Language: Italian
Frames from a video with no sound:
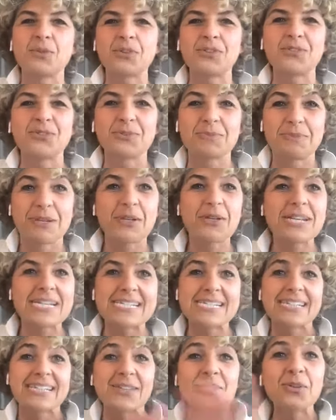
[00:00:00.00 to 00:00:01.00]
Tutti per ora
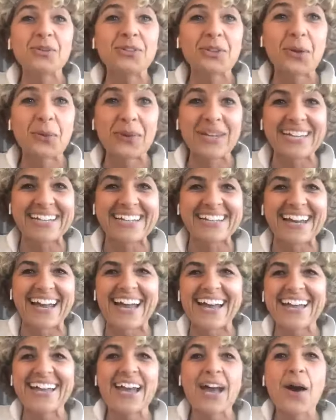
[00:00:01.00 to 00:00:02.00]
siete tutte week,
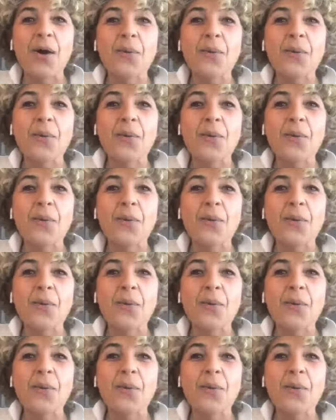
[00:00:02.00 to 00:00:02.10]
eh?